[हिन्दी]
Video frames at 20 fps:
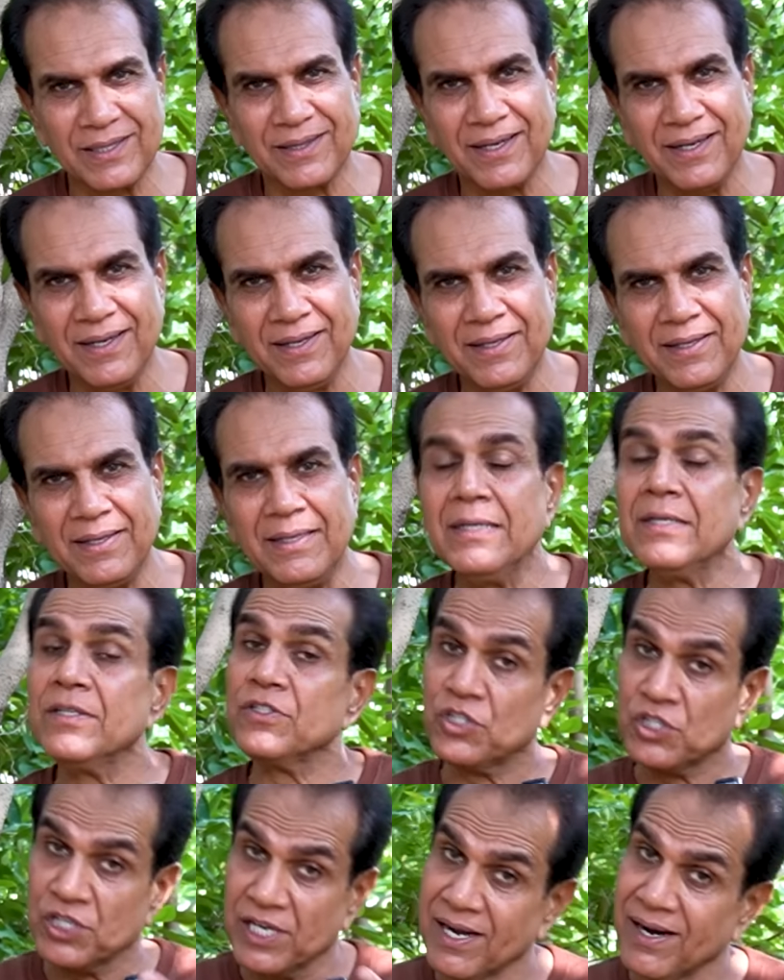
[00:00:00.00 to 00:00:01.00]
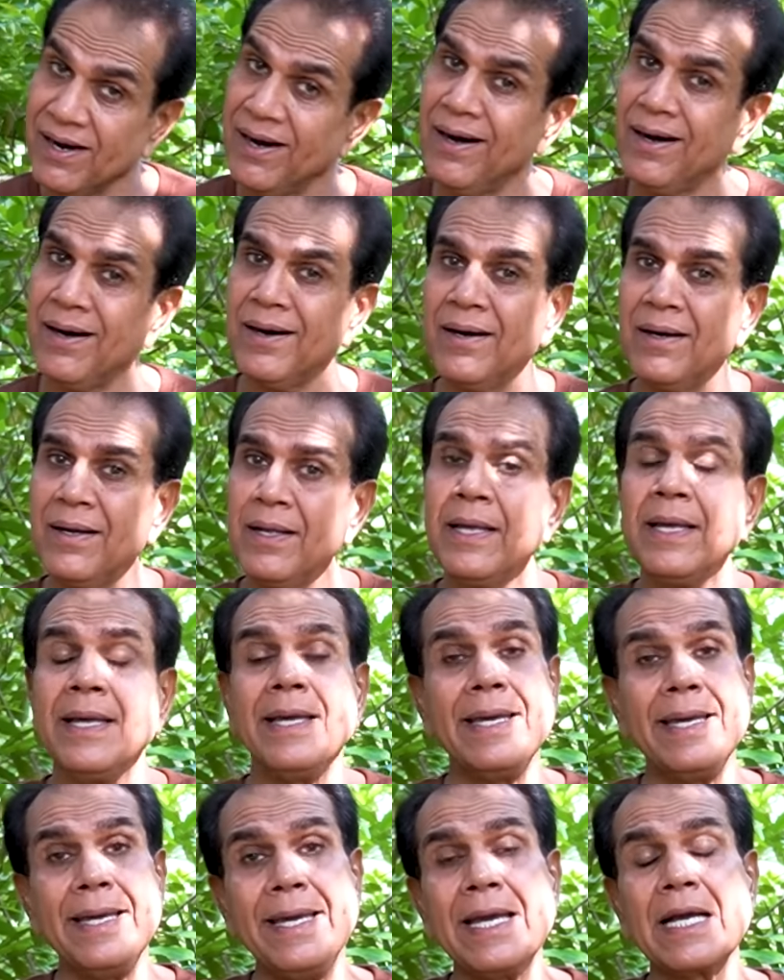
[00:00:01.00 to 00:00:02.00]
जाता जी हाँ
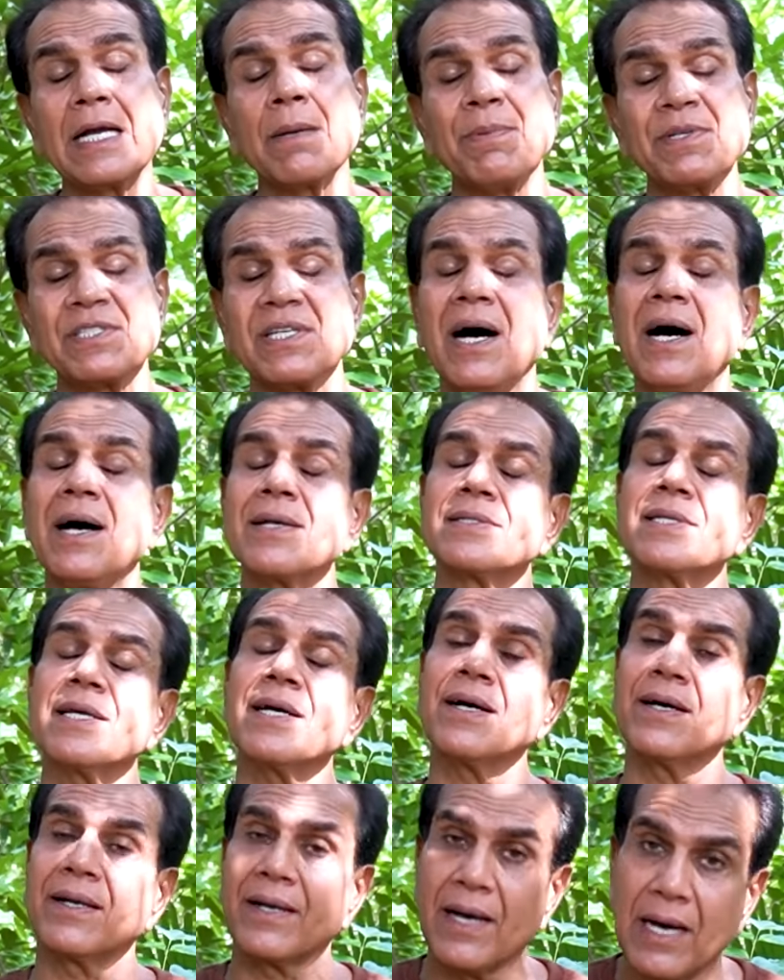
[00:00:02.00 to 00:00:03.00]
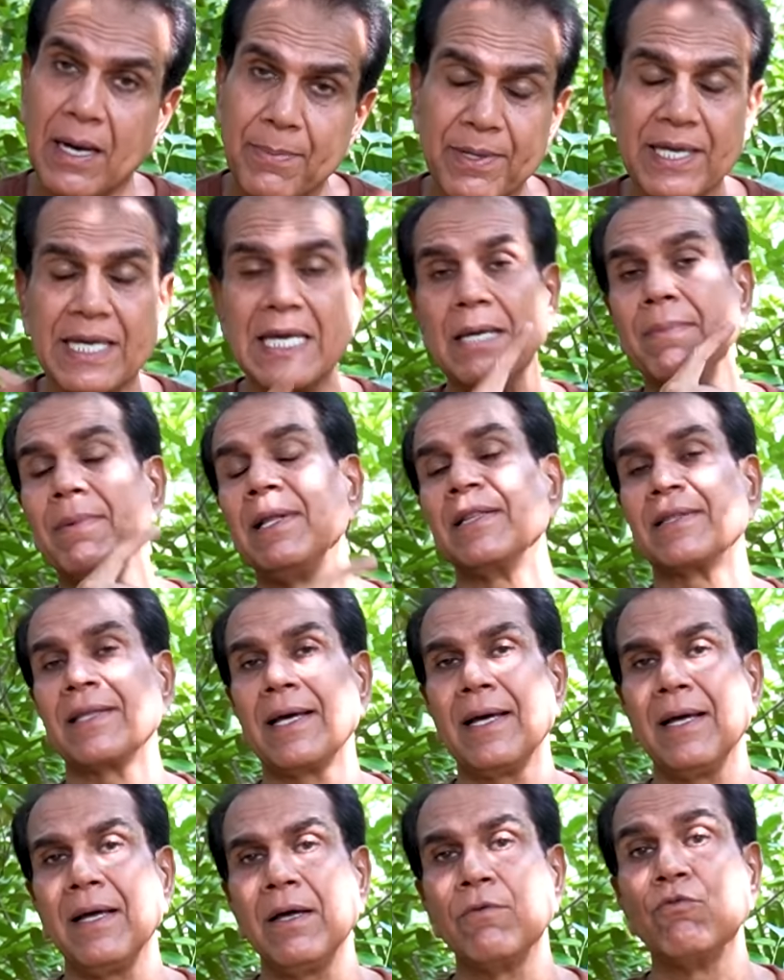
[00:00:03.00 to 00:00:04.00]
एक बाज़ार से ख़राब घी
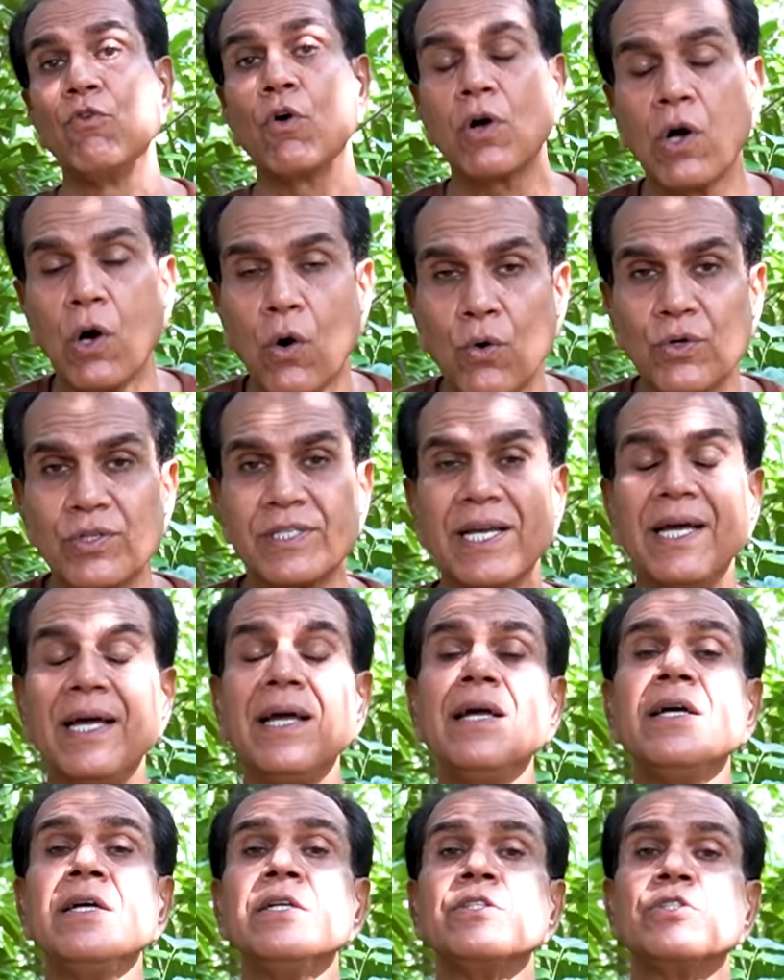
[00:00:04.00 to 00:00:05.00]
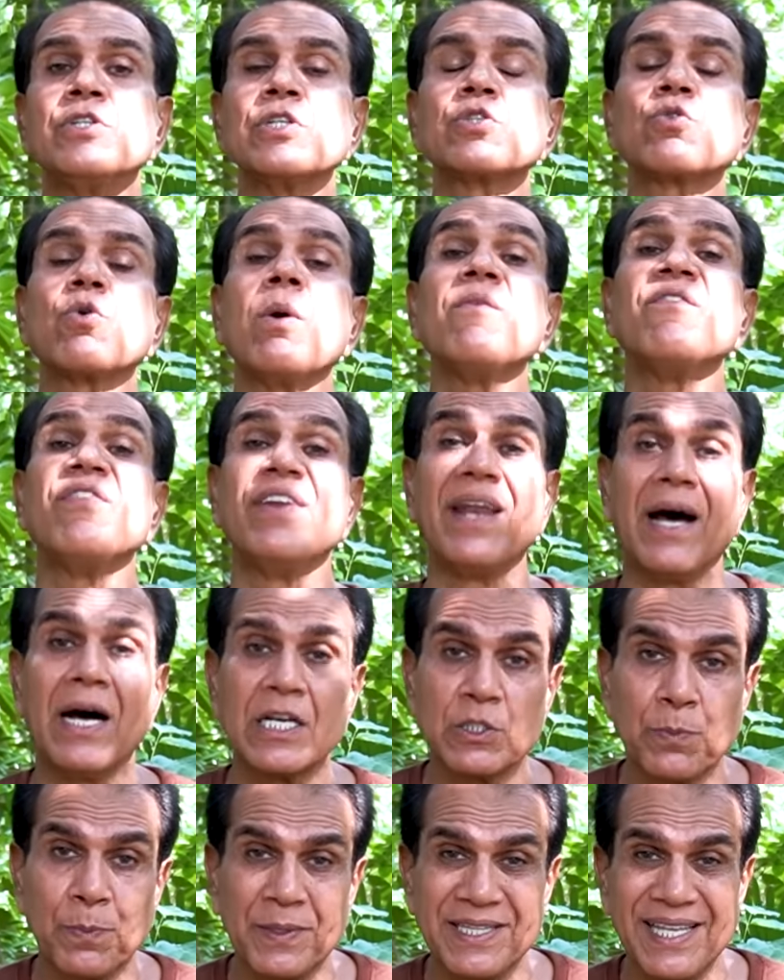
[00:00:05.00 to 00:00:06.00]
मिलता है वो कौन सा है जिसको हम
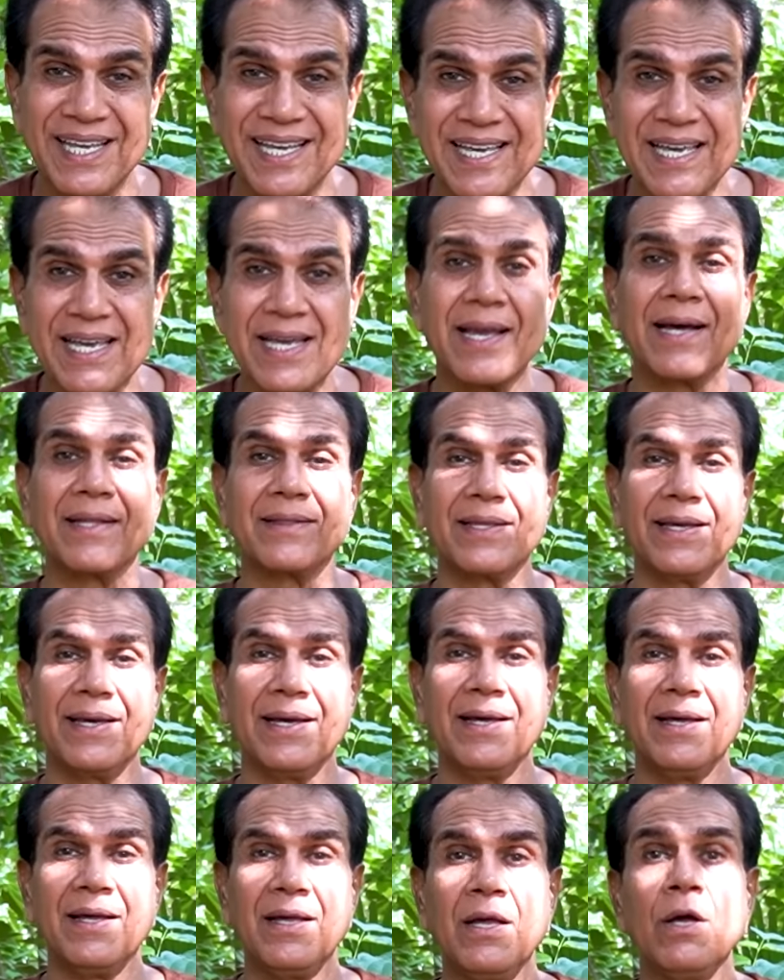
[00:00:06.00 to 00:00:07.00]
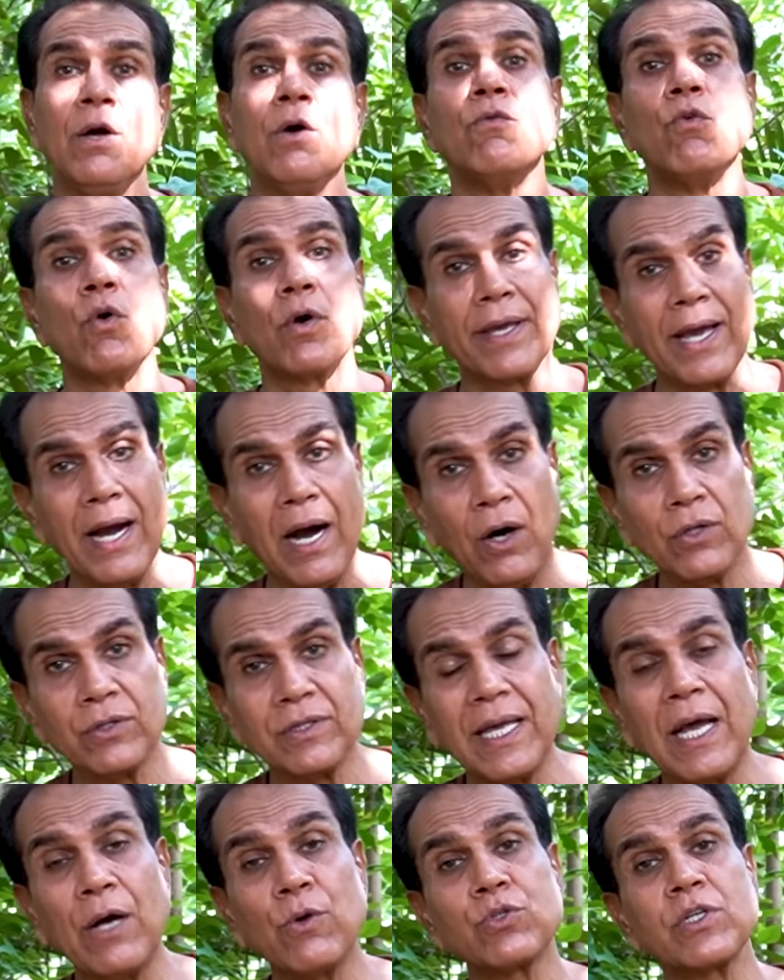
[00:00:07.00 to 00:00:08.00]
विनास्पति घी कहते हैं वो क्या
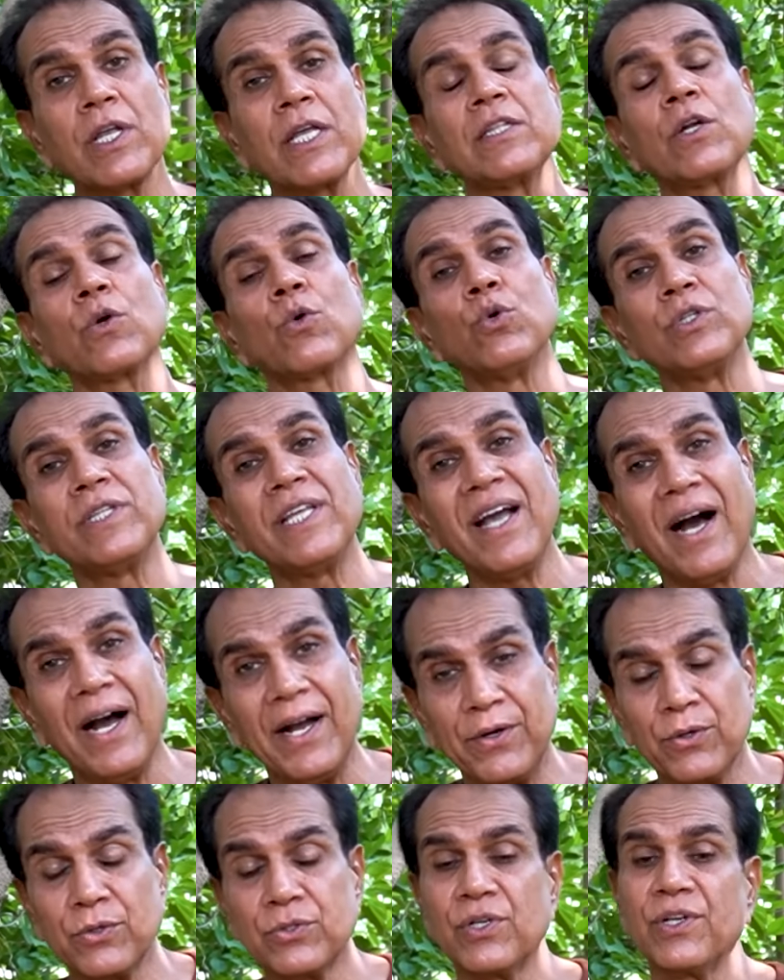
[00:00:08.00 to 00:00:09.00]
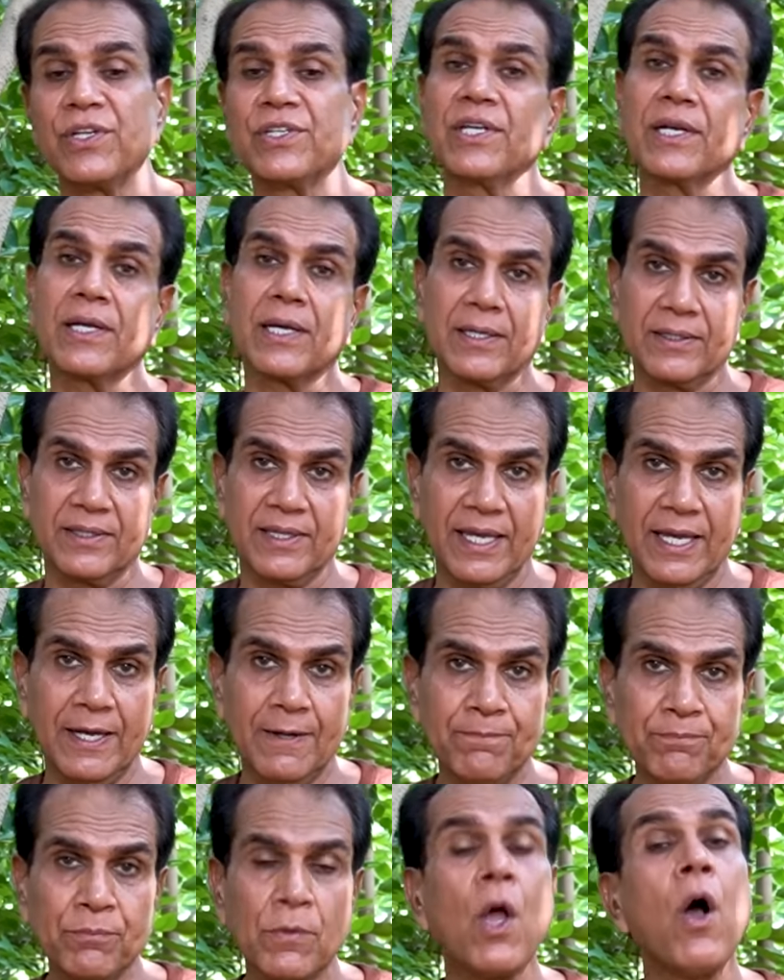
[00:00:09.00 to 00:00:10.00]
होता है उसके अंदर खुद ही हाइड्रोजनेशन करते हैं
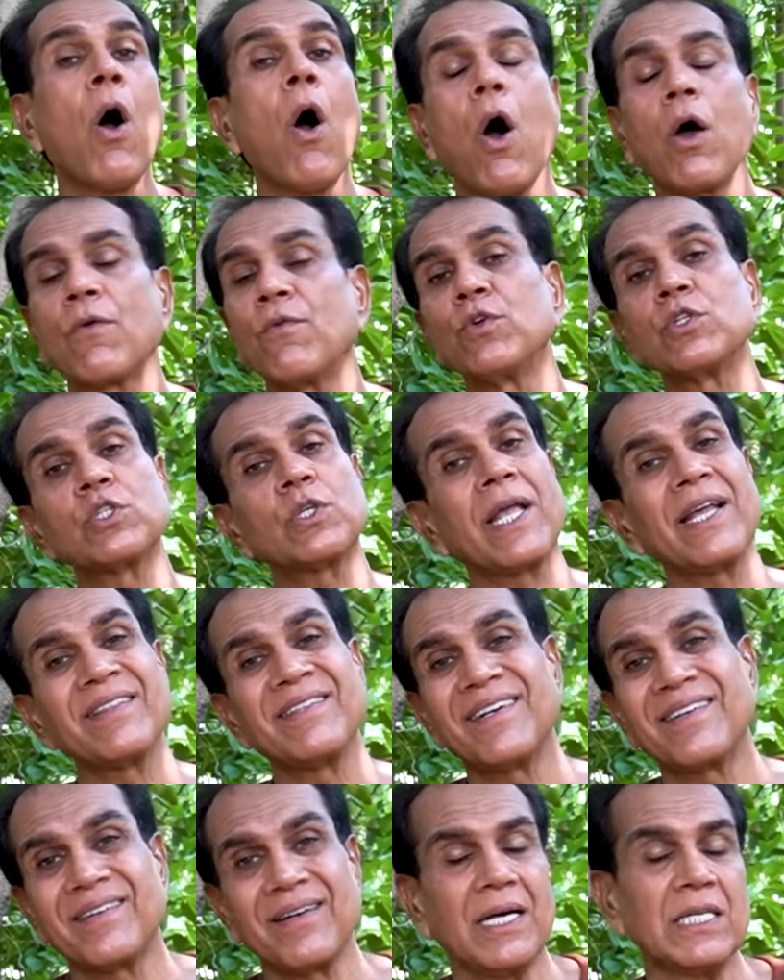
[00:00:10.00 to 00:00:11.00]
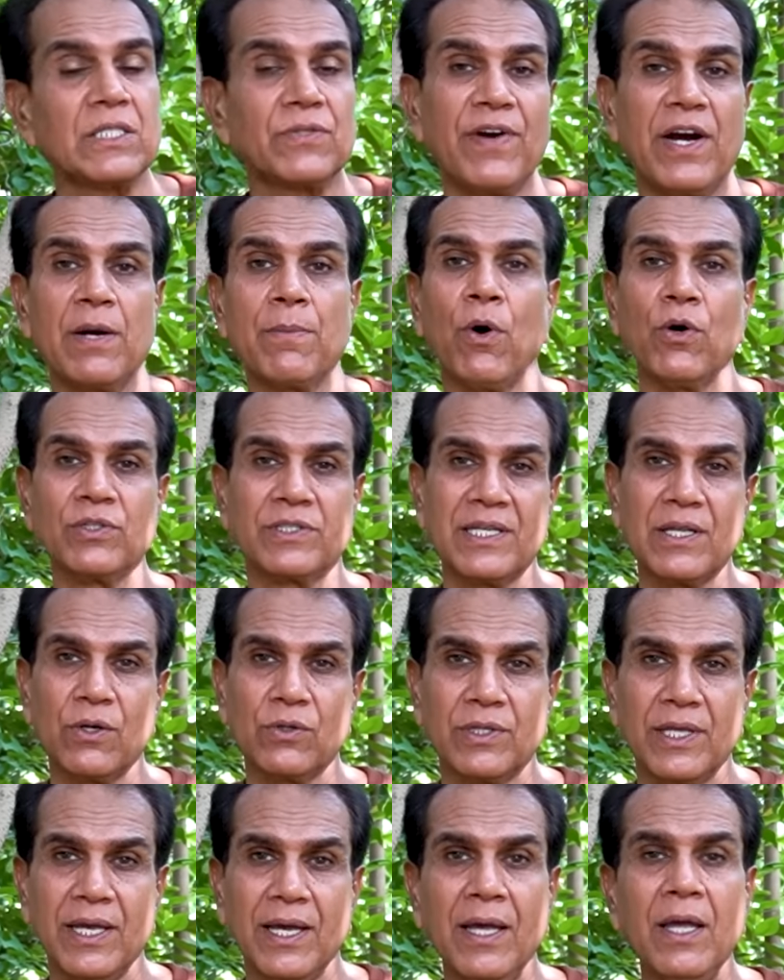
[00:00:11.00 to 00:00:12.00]
और वो उसके अंदर ट्रांसफैट बहुत ज़्यादा
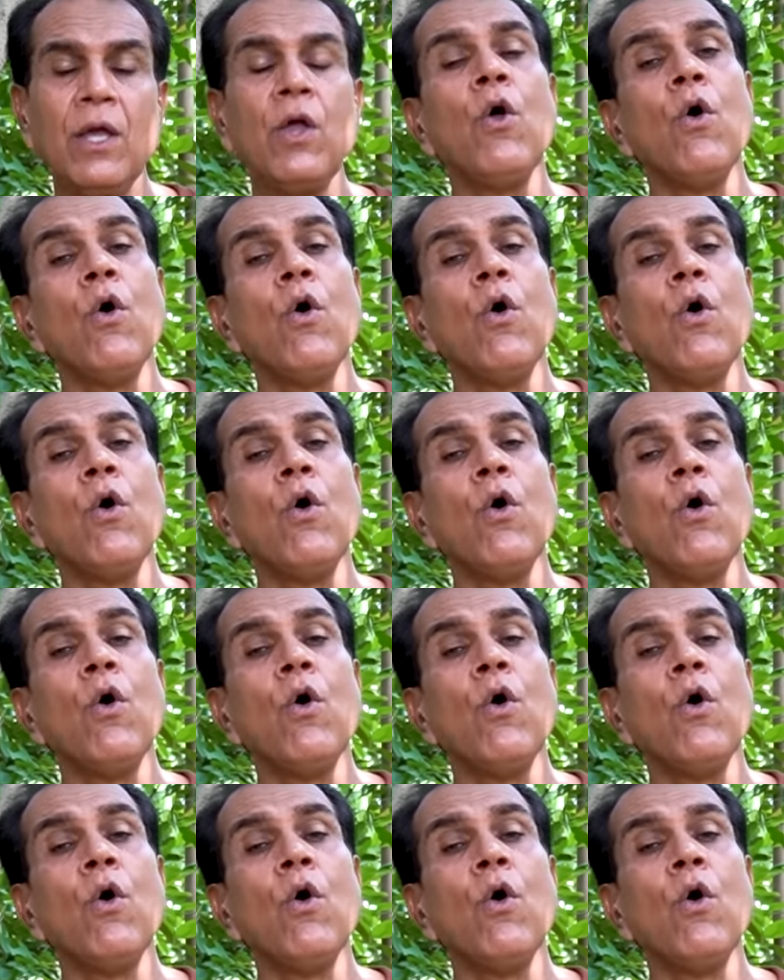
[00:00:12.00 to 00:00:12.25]
होते हैं